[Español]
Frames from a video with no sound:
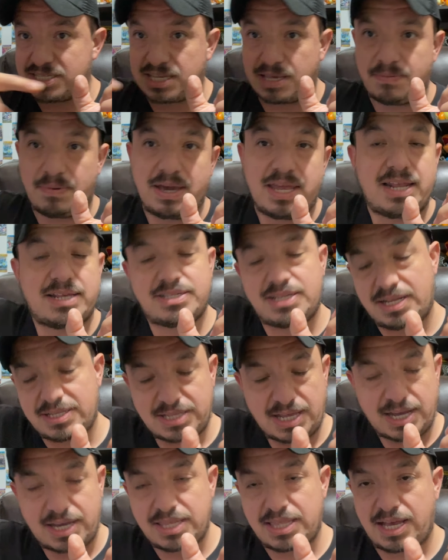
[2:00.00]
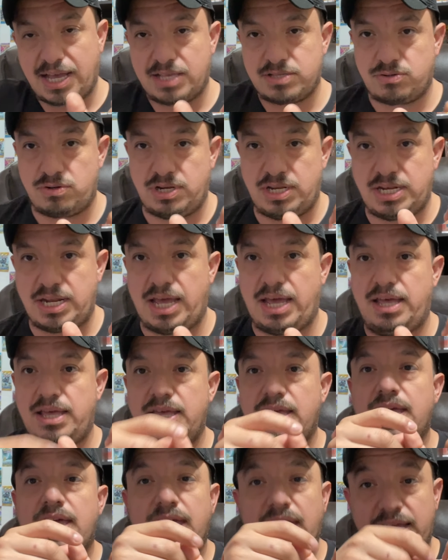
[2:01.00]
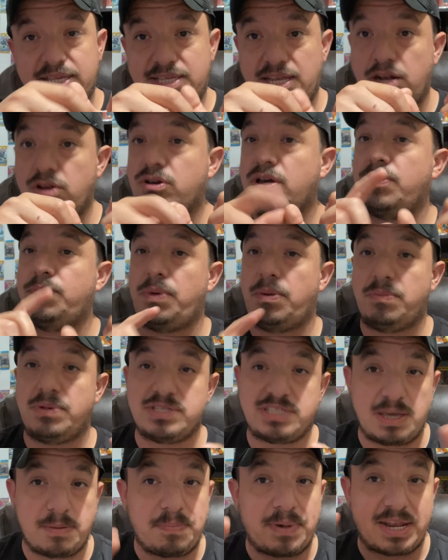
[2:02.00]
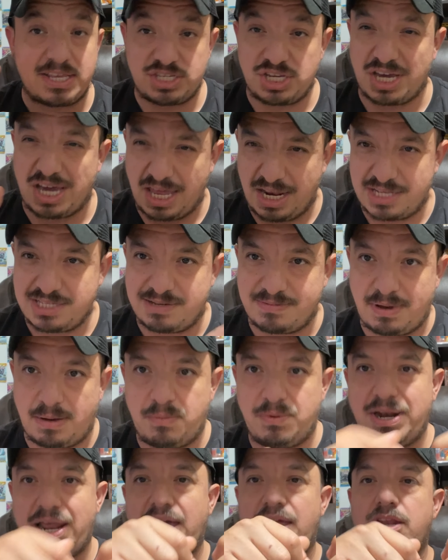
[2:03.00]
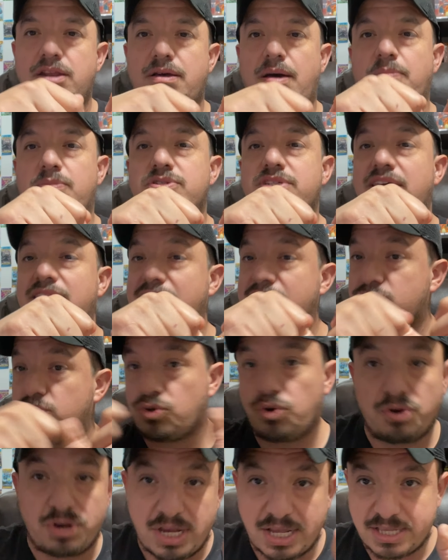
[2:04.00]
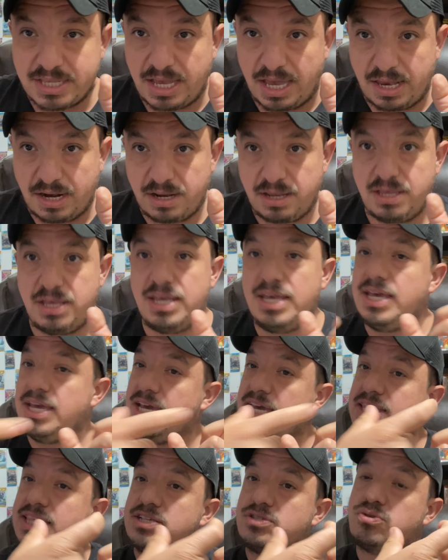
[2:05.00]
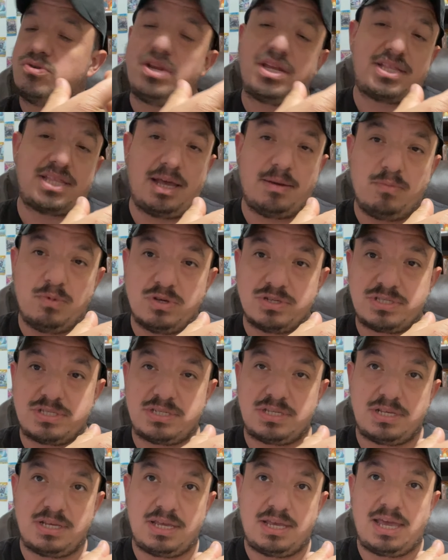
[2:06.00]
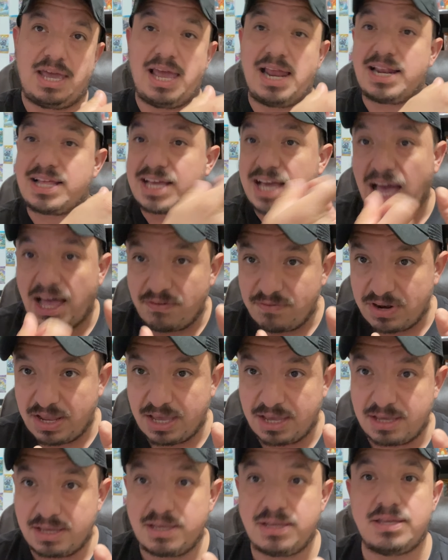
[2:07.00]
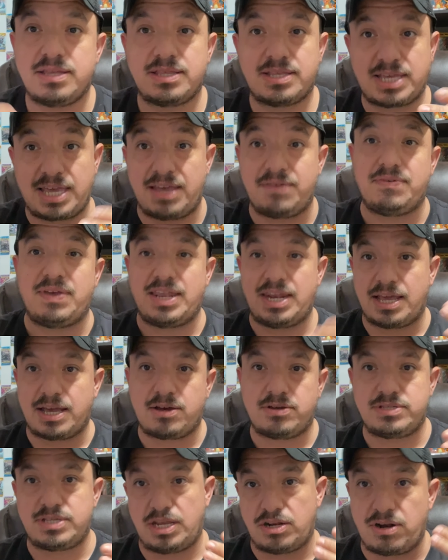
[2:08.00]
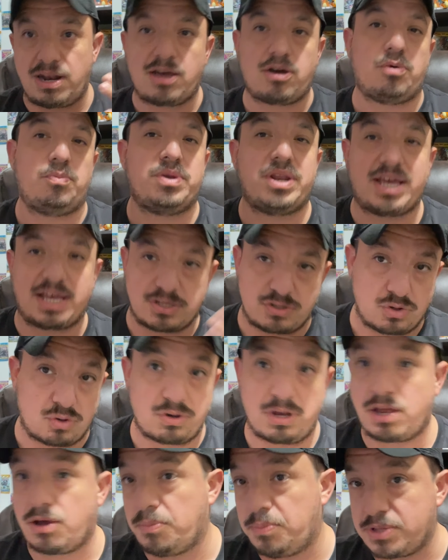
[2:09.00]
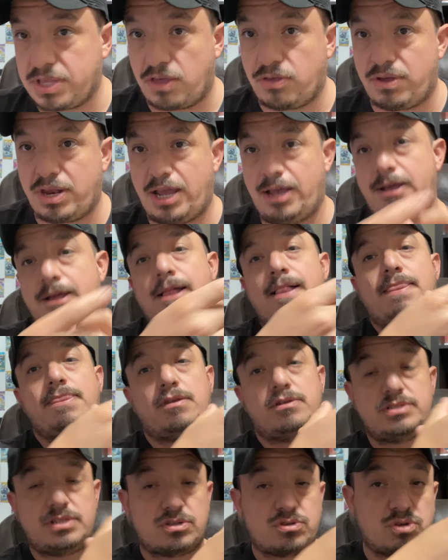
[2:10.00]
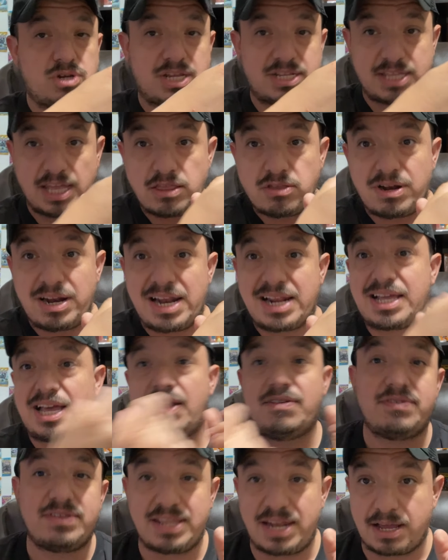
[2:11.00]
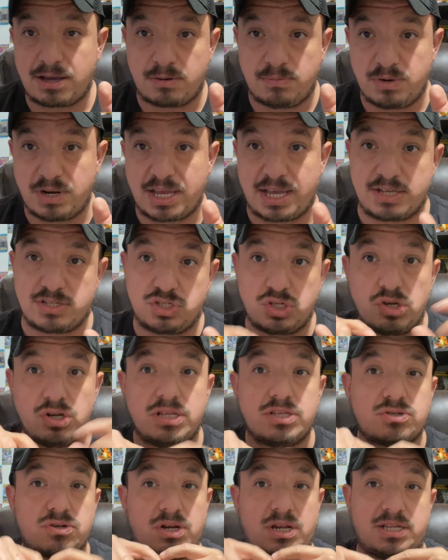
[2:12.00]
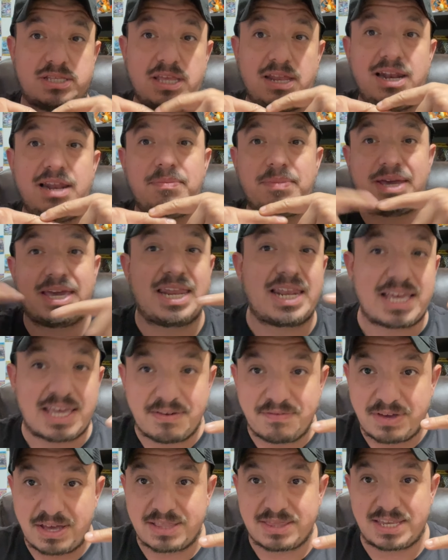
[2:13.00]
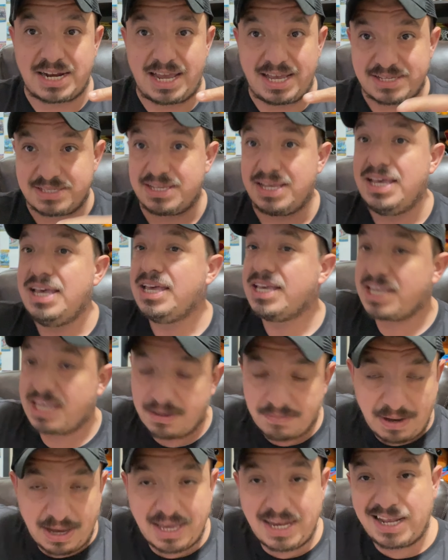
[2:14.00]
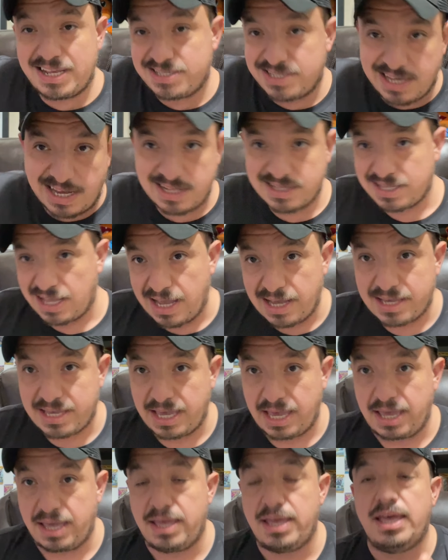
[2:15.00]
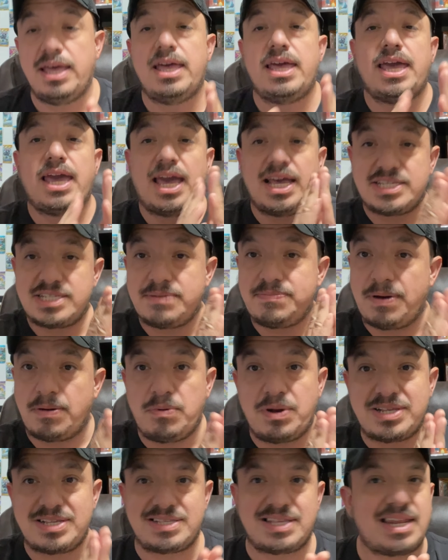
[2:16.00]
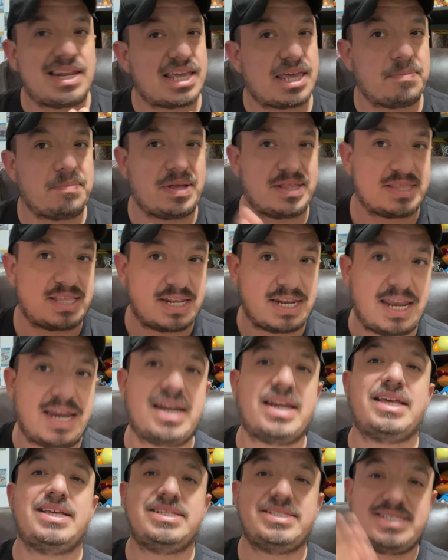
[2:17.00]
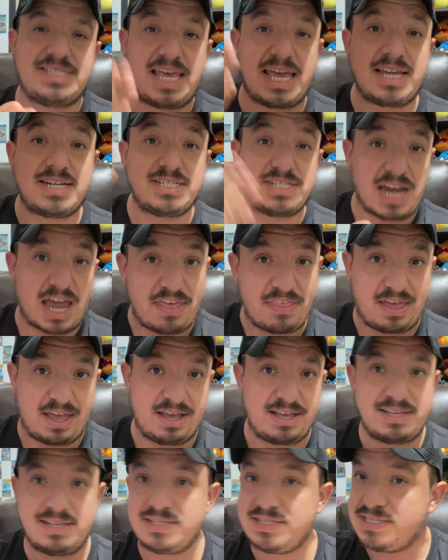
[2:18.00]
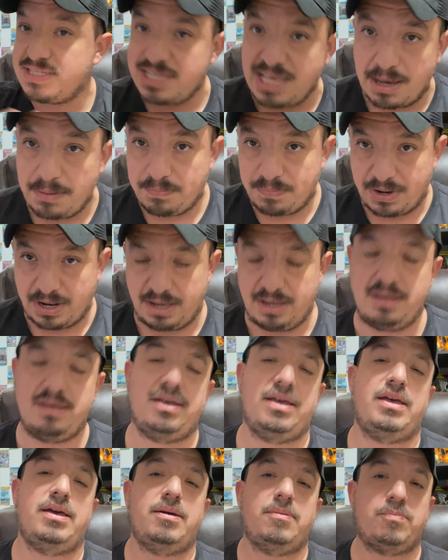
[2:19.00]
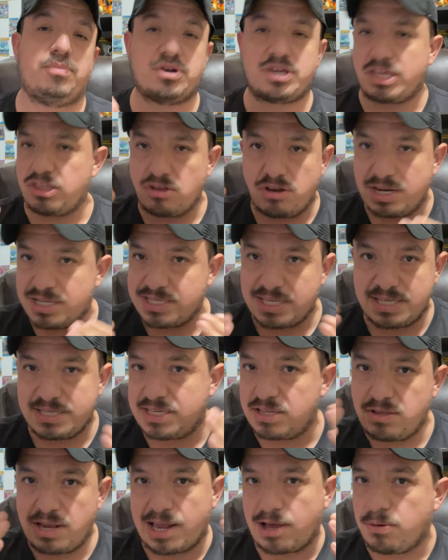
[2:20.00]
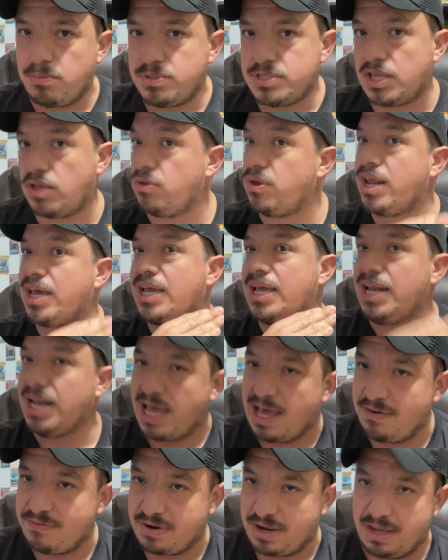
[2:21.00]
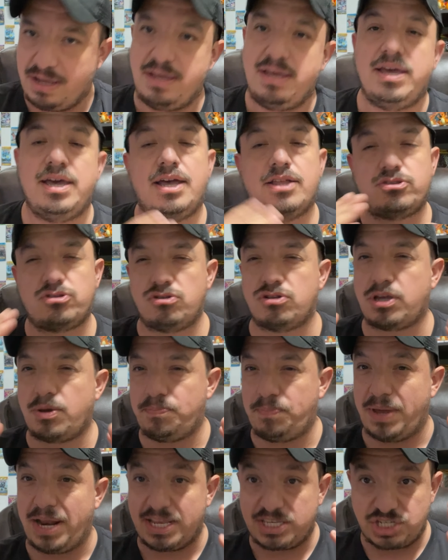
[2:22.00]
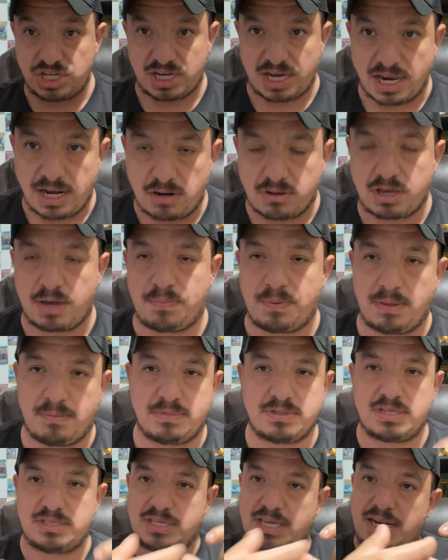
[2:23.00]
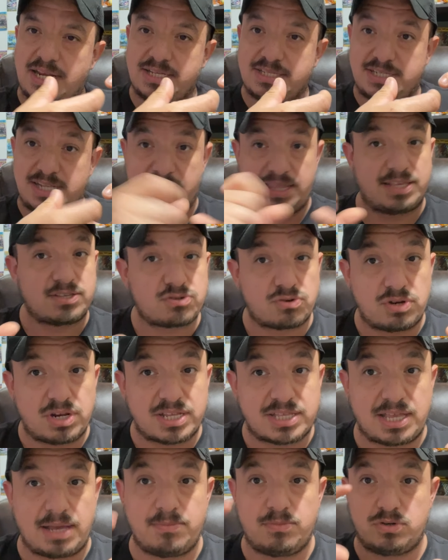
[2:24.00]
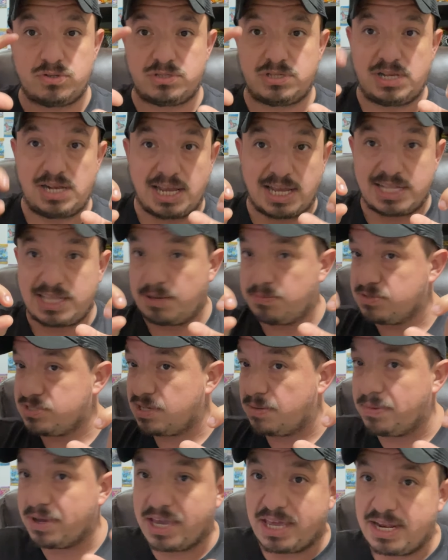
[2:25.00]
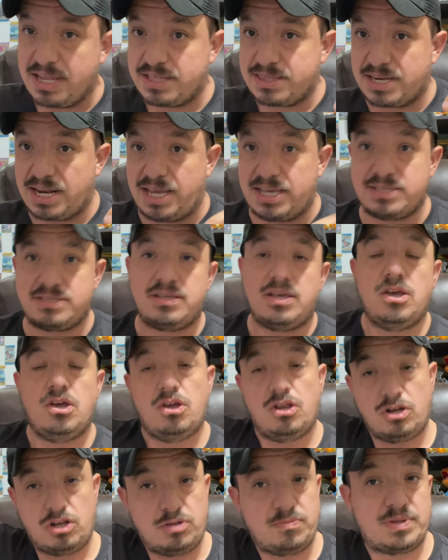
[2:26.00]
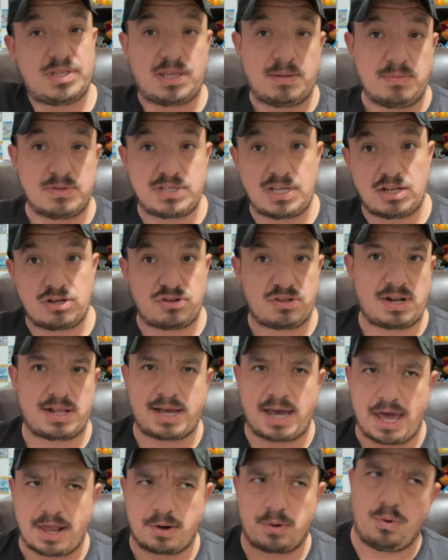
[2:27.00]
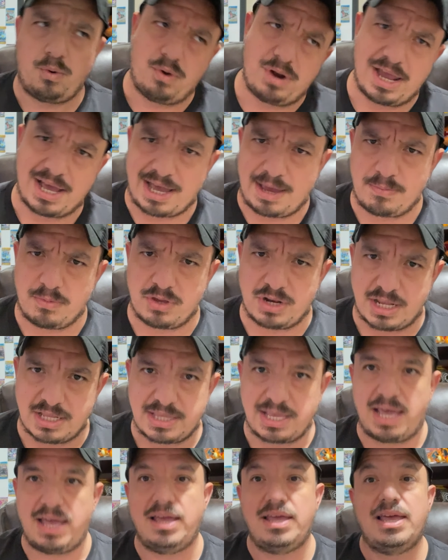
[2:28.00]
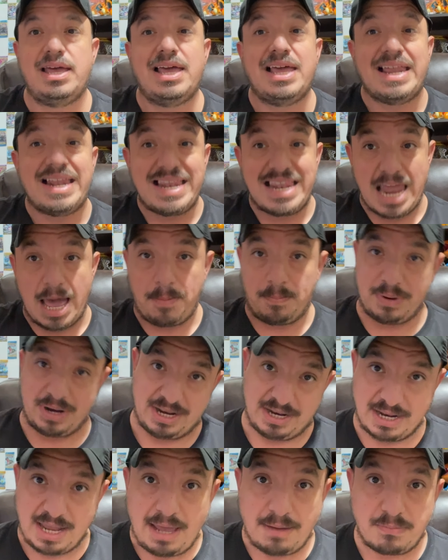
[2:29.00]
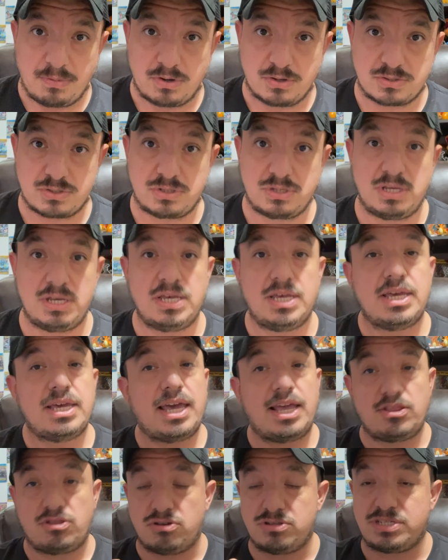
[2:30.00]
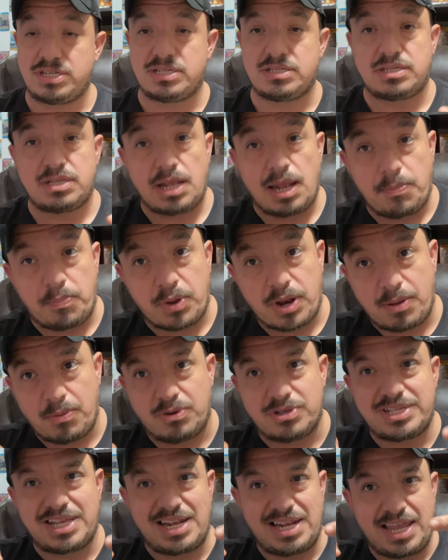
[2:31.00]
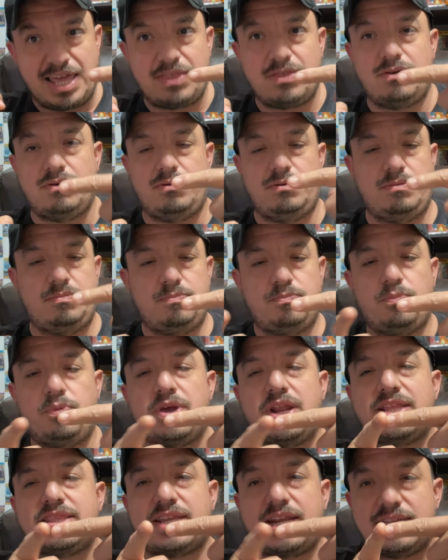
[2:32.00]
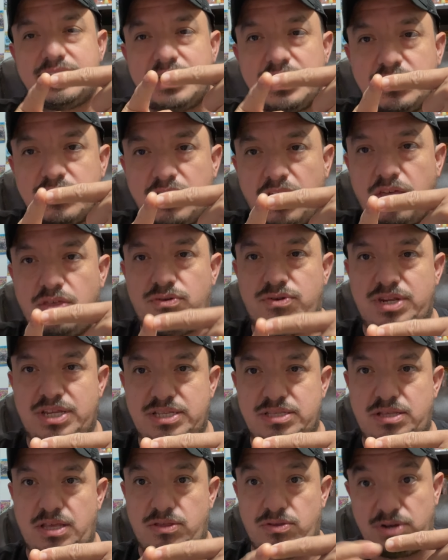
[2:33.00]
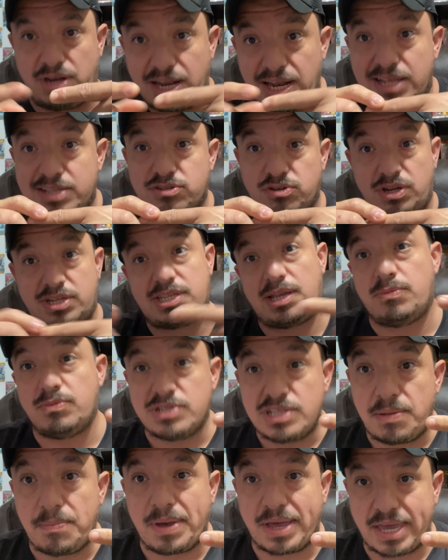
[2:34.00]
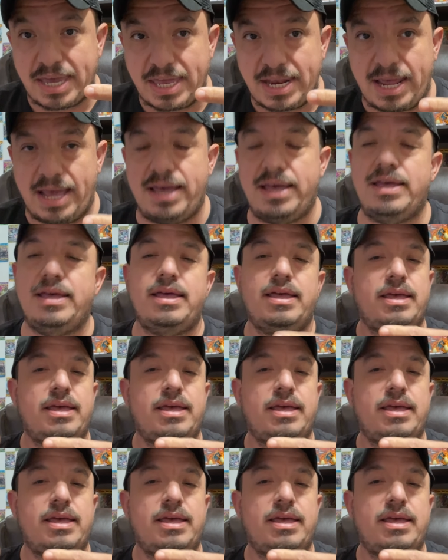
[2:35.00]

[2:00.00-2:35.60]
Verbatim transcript: que va a ir hacia el tanque de gasolina, esa es lo que podemos hacer para checar esa válvula. La vamos a desconectar y desconectamos el cable que viene haciendo la comunicación con la computadora. Entonces, desconectándole el cable de la comunicación, desconectando la manguera que va atrás, que va a ir hacia el tanque, esa válvula se tiene que mantener sedada, siempre porque no le está diciendo a la computadora que la abra. Entonces, lo que para checar, lo que podemos hacer es la desconectamos, le quitamos esa manguera de atrás, nos metemos adentro del carro o la camioneta, la prendemos. Entonces, le ponemos el dedo por atrásito de donde, de donde desconectamos la manguera.